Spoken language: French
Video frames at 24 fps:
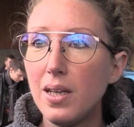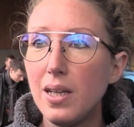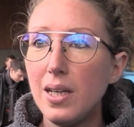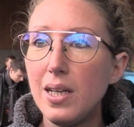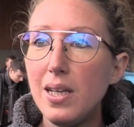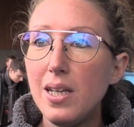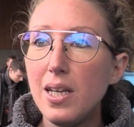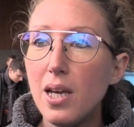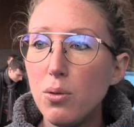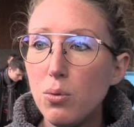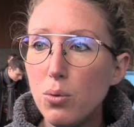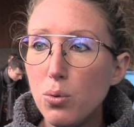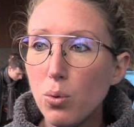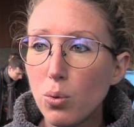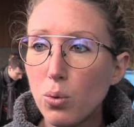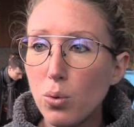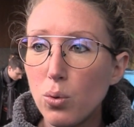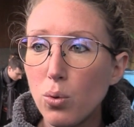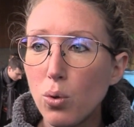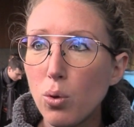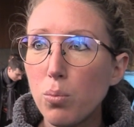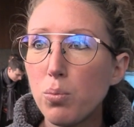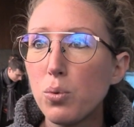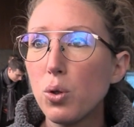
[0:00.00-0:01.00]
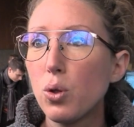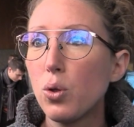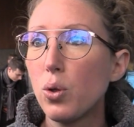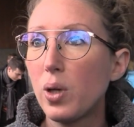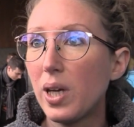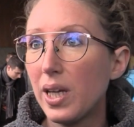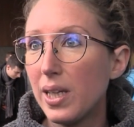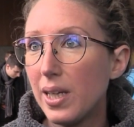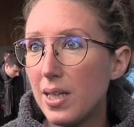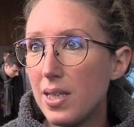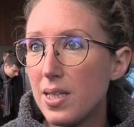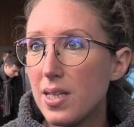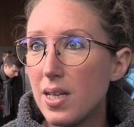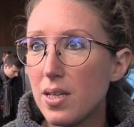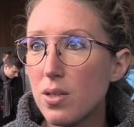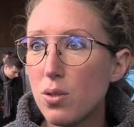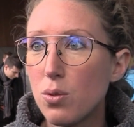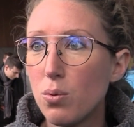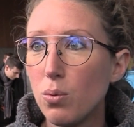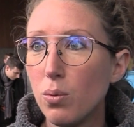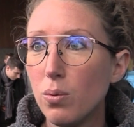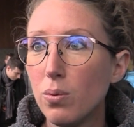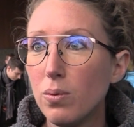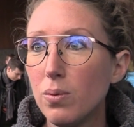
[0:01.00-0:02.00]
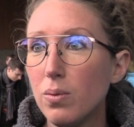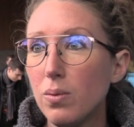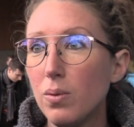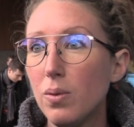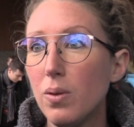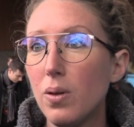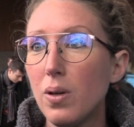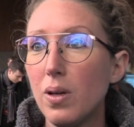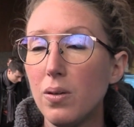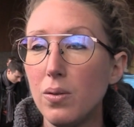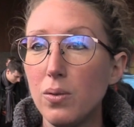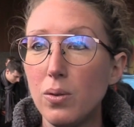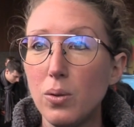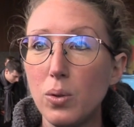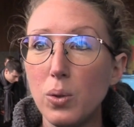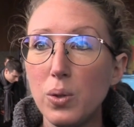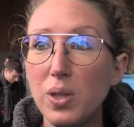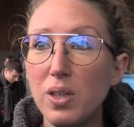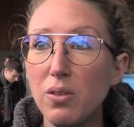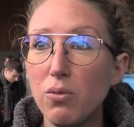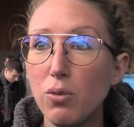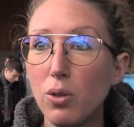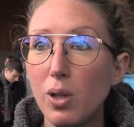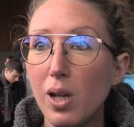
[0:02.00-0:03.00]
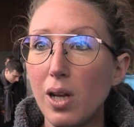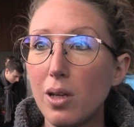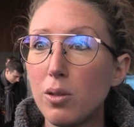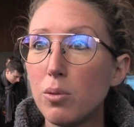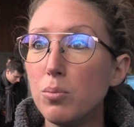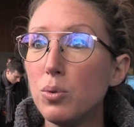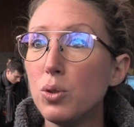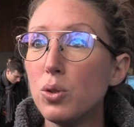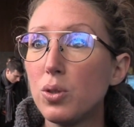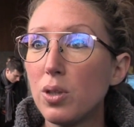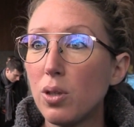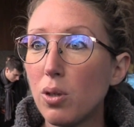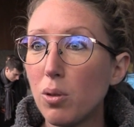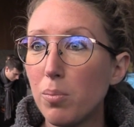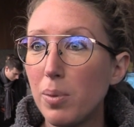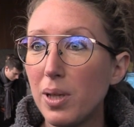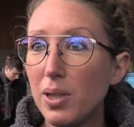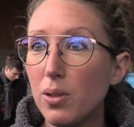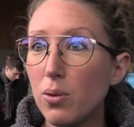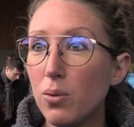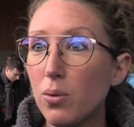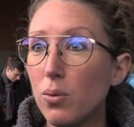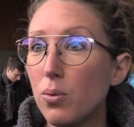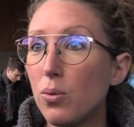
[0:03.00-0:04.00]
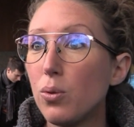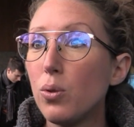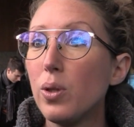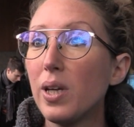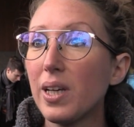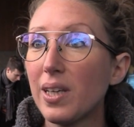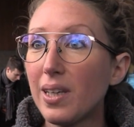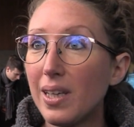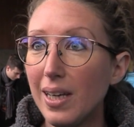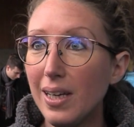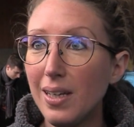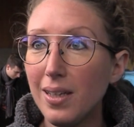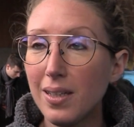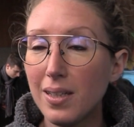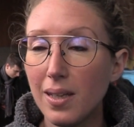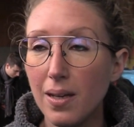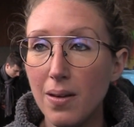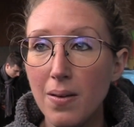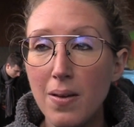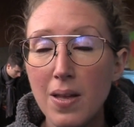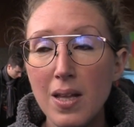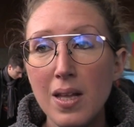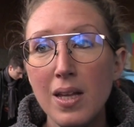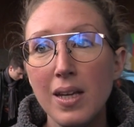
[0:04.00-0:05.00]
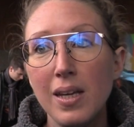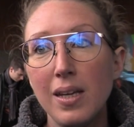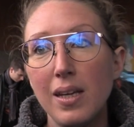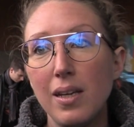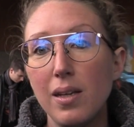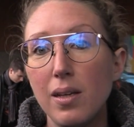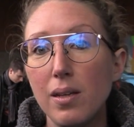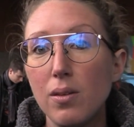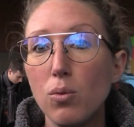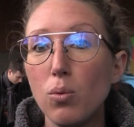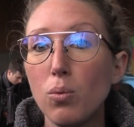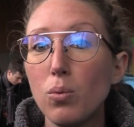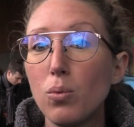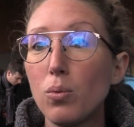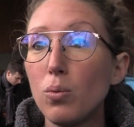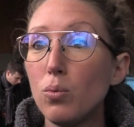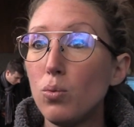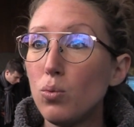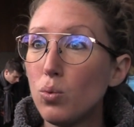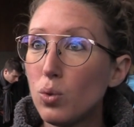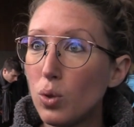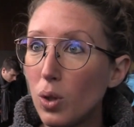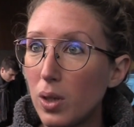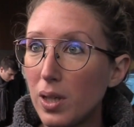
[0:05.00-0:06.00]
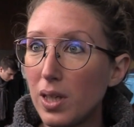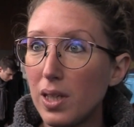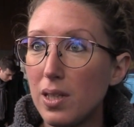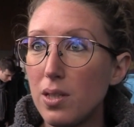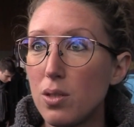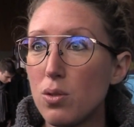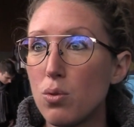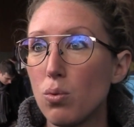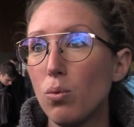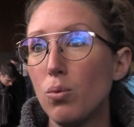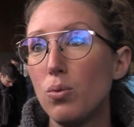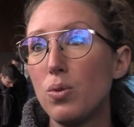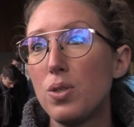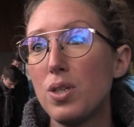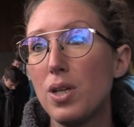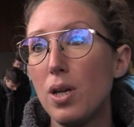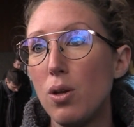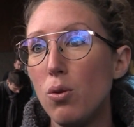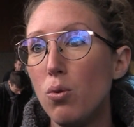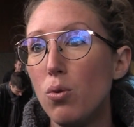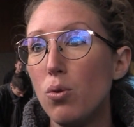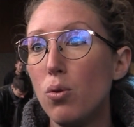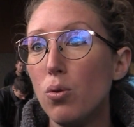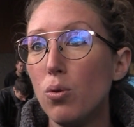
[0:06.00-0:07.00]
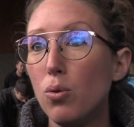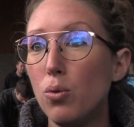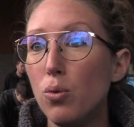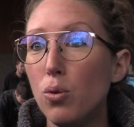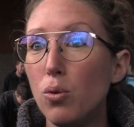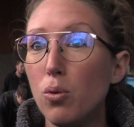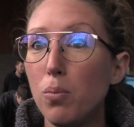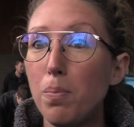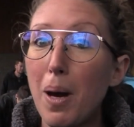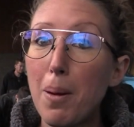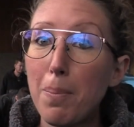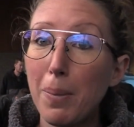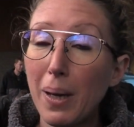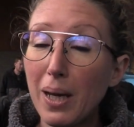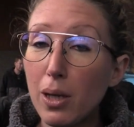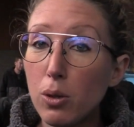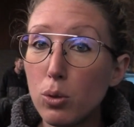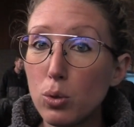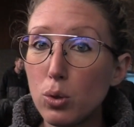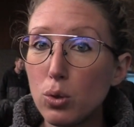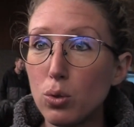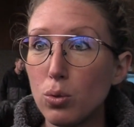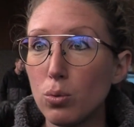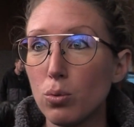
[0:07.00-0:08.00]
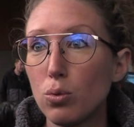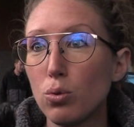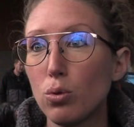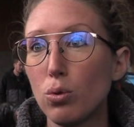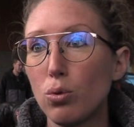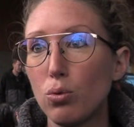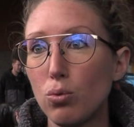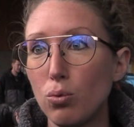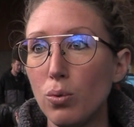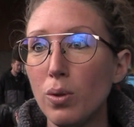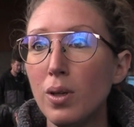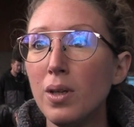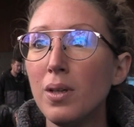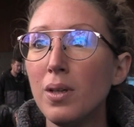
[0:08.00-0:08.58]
Il y a eu donc une rupture de canalisation euh, au niveau de la communauté urbaine euh, de Dunkerque et donc nous organisons une cellule par précaution surtout.